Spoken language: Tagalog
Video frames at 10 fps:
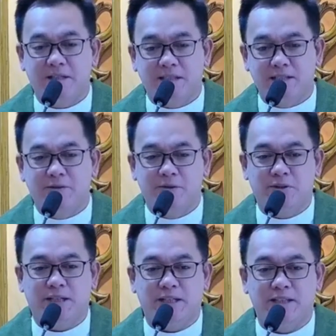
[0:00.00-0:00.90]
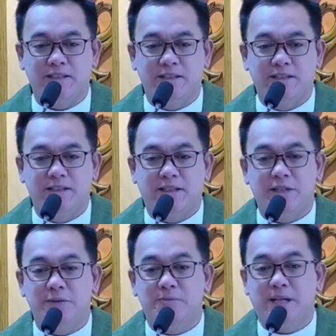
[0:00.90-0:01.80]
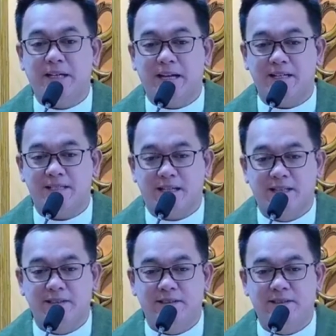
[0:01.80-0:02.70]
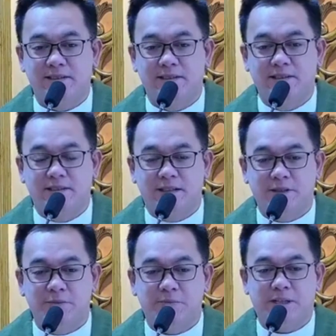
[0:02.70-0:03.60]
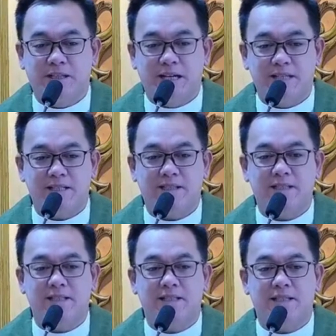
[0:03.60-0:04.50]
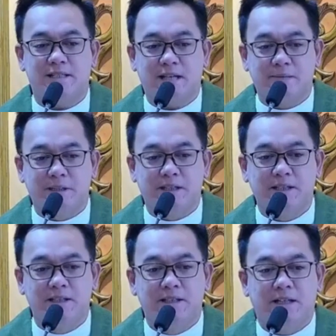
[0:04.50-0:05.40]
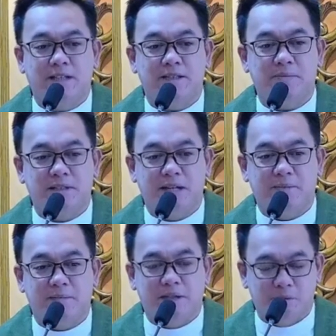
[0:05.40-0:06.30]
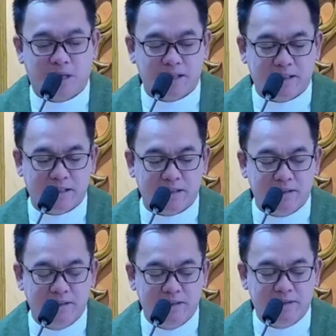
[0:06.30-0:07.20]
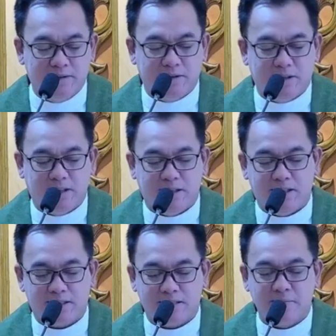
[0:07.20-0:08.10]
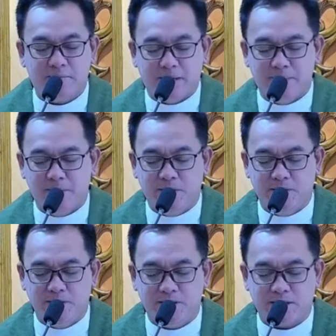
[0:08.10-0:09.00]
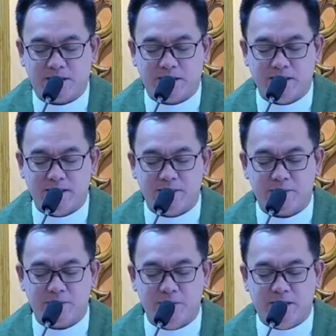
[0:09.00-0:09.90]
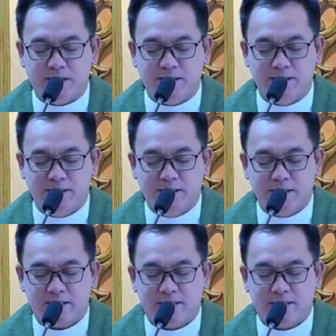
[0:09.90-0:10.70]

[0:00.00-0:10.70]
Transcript: Sana maging okay. Yan yung pag-asa. No? Yan yung pag-asa na sinasabi at ipinapaliwanag no, ni San Pablo sa kanyang sulat